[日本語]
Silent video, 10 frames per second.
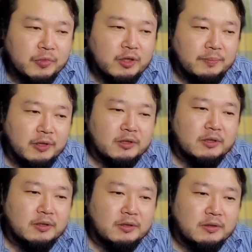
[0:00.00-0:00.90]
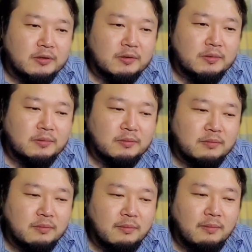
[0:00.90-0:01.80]
やっぱり、
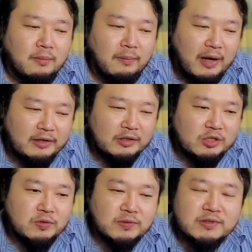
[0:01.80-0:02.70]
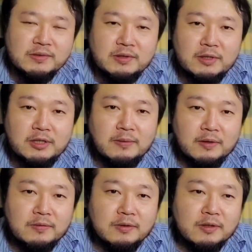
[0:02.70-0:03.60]
まあ一応積んできては
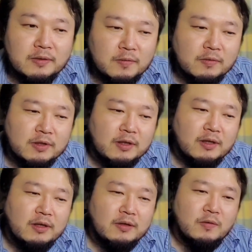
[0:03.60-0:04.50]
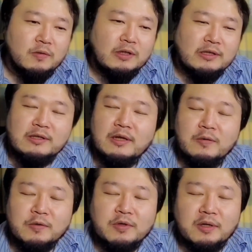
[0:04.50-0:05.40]
いるんだけど、で、いろいろできな
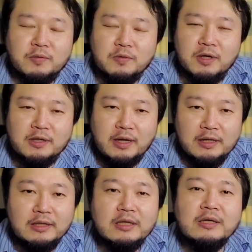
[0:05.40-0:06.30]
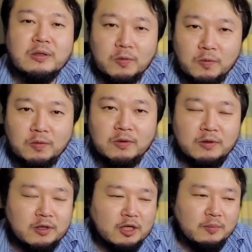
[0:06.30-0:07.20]
いことは特にはないんだけど、
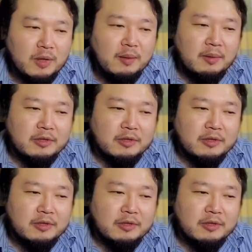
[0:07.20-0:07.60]
まあまあ